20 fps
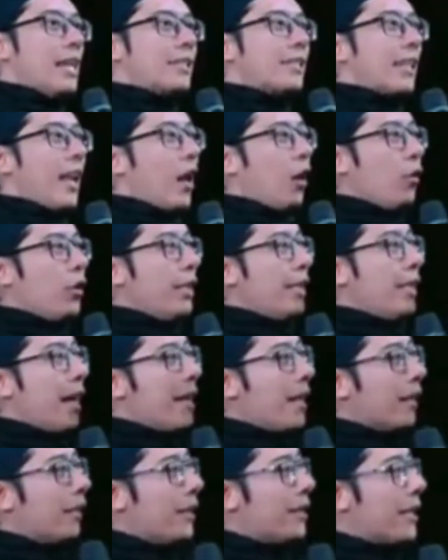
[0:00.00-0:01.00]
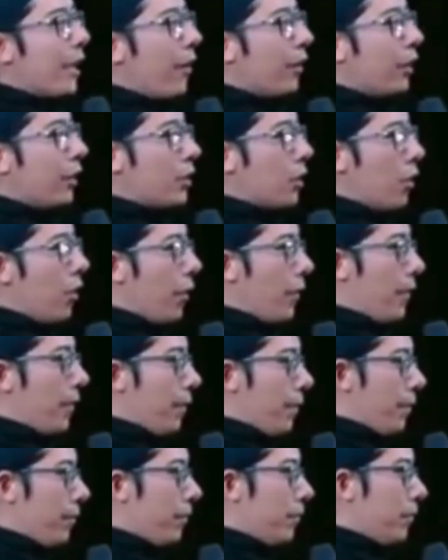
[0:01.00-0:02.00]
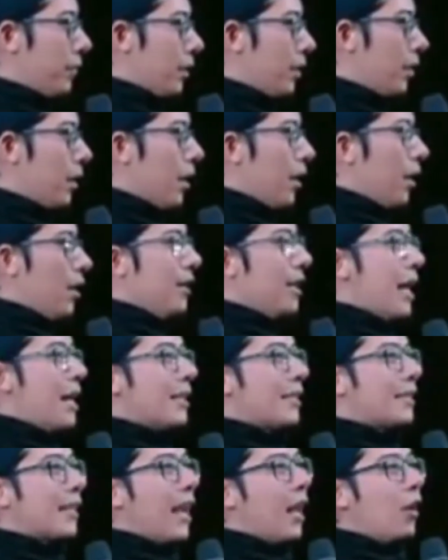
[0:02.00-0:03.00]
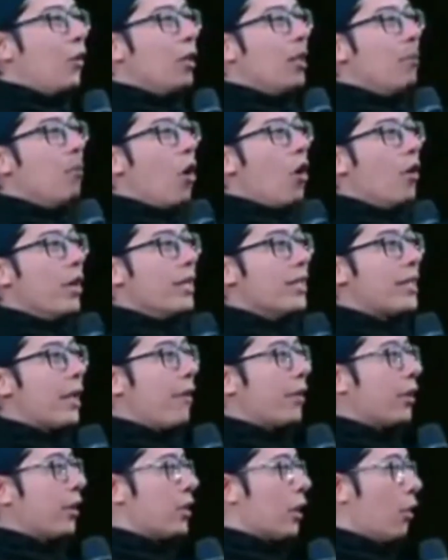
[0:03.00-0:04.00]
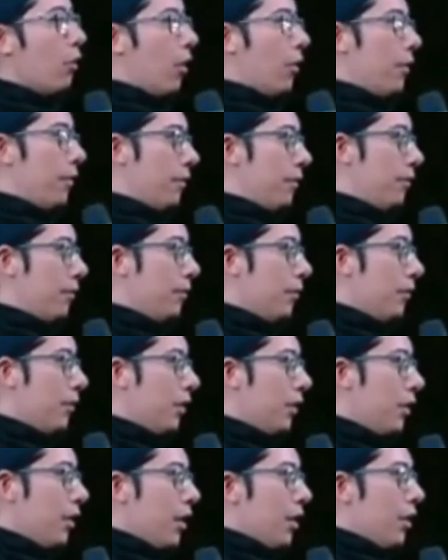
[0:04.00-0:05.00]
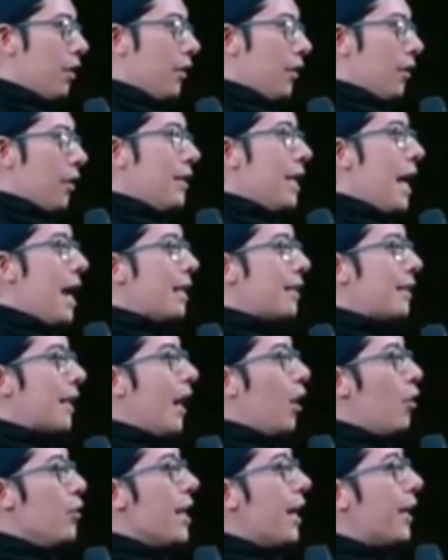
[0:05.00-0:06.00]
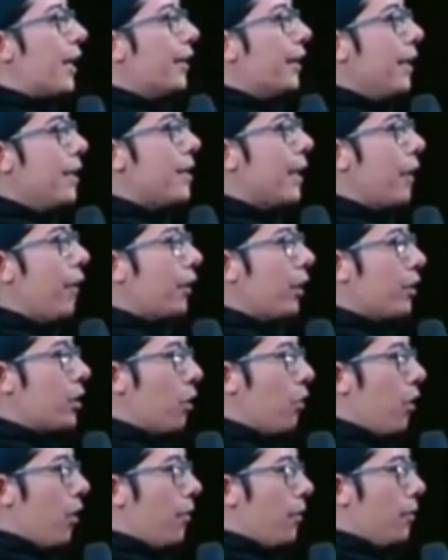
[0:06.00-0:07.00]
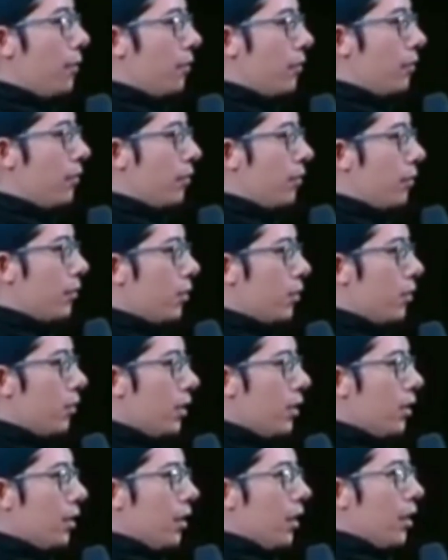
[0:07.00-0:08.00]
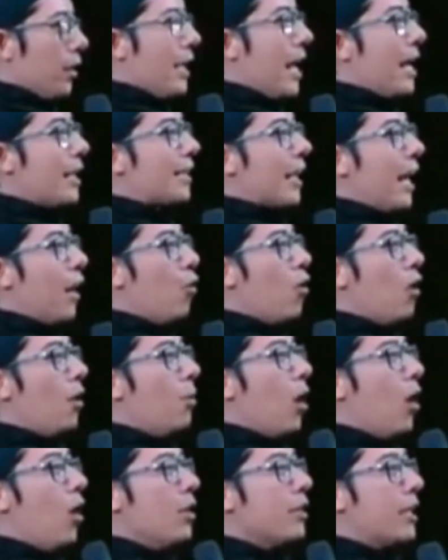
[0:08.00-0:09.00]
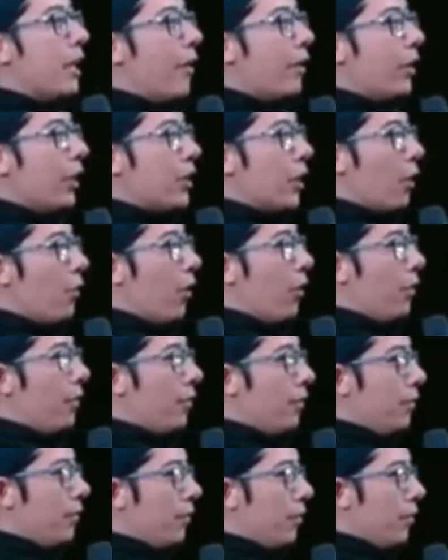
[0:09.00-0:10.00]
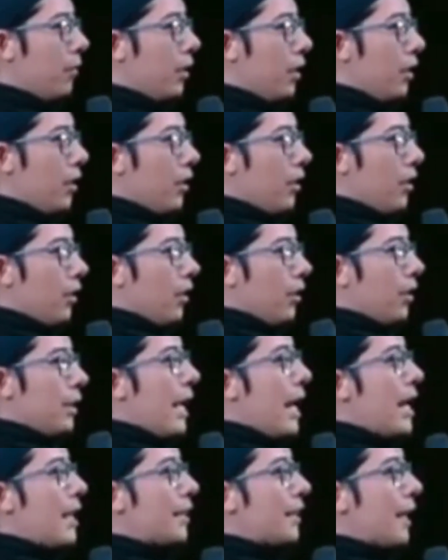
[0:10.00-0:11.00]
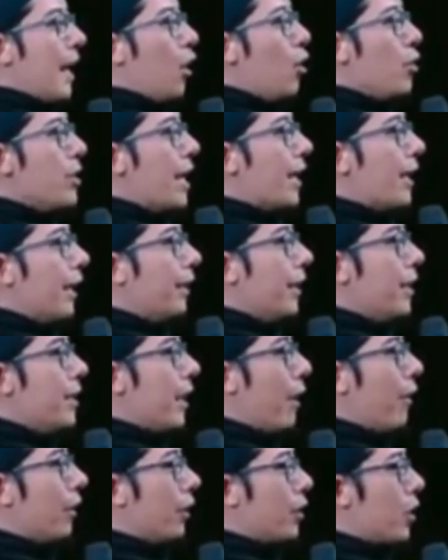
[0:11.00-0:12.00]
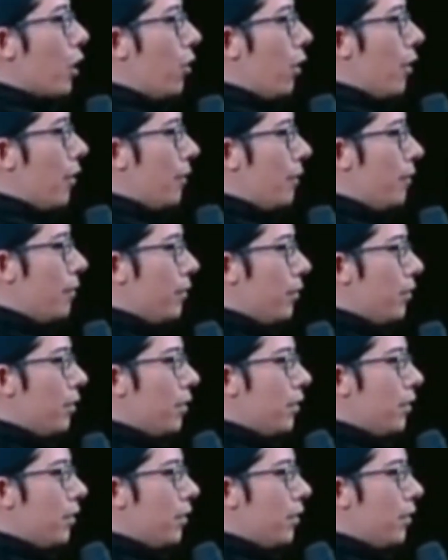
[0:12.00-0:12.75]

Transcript: Yang selalu dikhianati cewek atau cowok? Yang selalu dibohongin cewek atau cowok? Yang selalu nyakitin cewek atau cowok? Yang selalu ngebohong cewek atau cowok? Yang selalu nyakitin cewek atau cowok?